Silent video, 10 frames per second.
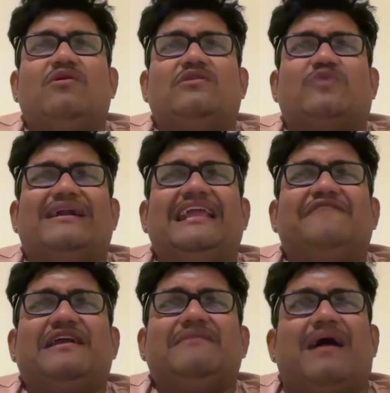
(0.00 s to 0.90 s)
ஒரு டுவெண்ட்டி
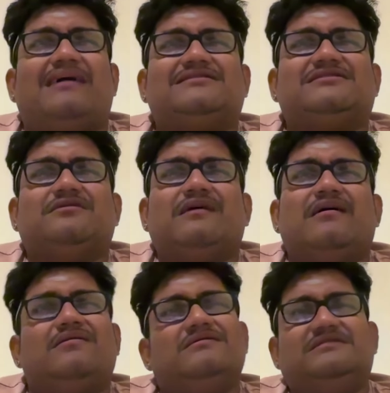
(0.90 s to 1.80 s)
ஃபைவ் மார்க்ஸ்
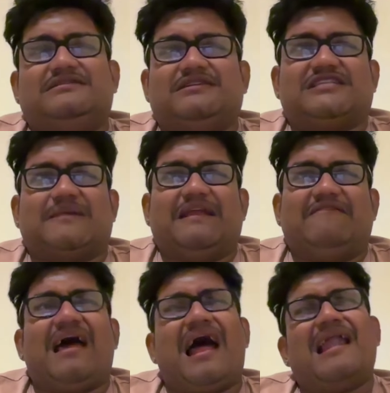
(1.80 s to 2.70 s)

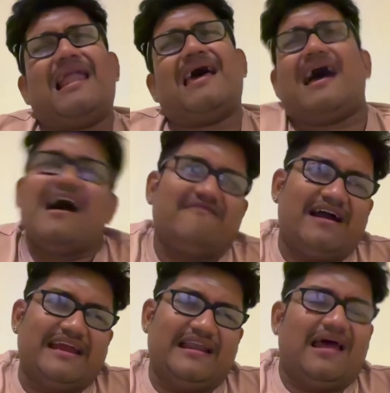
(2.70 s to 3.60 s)
டிஸ்கிரிப்டிவ்ல அழகா
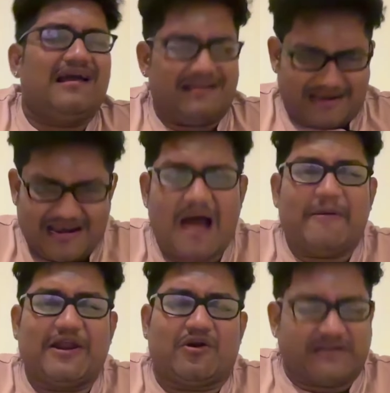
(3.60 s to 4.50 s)
வாங்கிடலாம் நல்லா
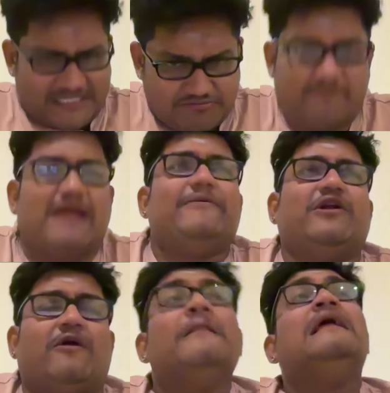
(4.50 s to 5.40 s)
படிக்கணும் டெக்ஸ்ட் புக் மாதிரி
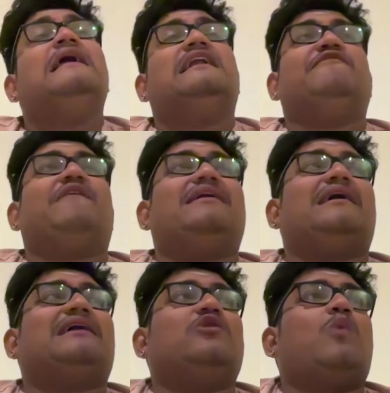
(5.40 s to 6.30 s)
படிக்கணும் தி வாட்
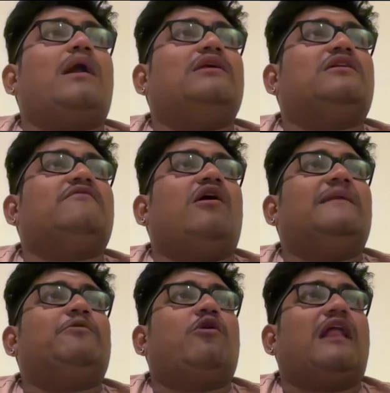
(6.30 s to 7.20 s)
ஆர் அட்வான்டேஜ் ஆஃப்
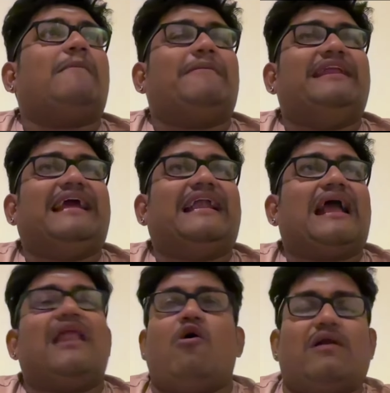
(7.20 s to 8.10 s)
ஆடிட் ப்ரோக்ராம் அப்படின்னு
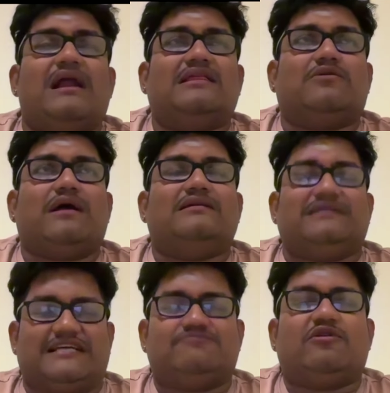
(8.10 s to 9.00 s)
கேட்டாங்கன்னா ஓனா எழுதக்கூடாது
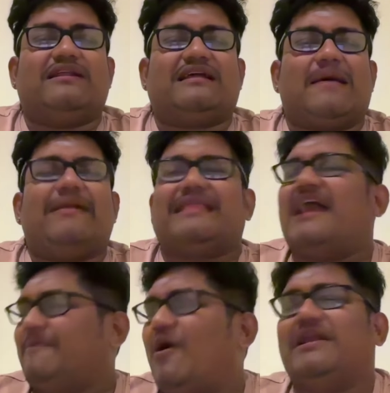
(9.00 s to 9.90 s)
டெக்ஸ்ட் புக் இருக்கிற மாதிரி
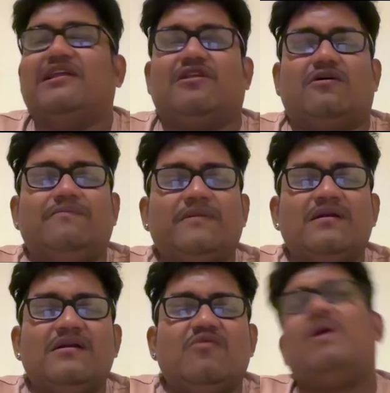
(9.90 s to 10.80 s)
நாலு பாயிண்ட் எழுதணும்
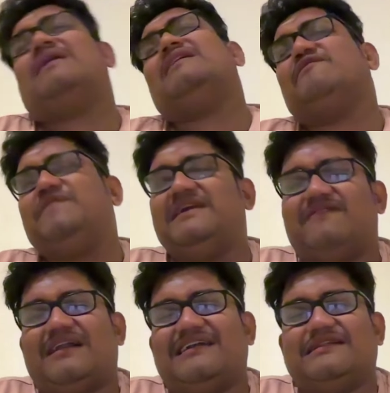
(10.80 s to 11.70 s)
வாட் ஆர் த ஃபீ
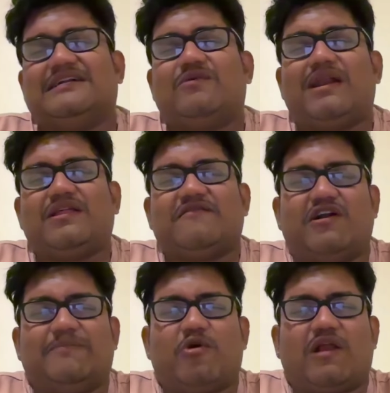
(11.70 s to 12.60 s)
வாட் ஆர் டிஸ்அட்வான்டேஜ் ஆஃப்
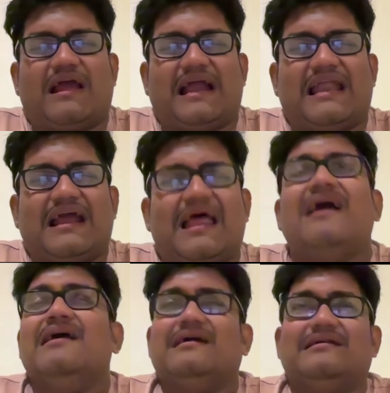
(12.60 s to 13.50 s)
ஆடிட் ப்ரோக்ராம் கேட்டாங்கன்னா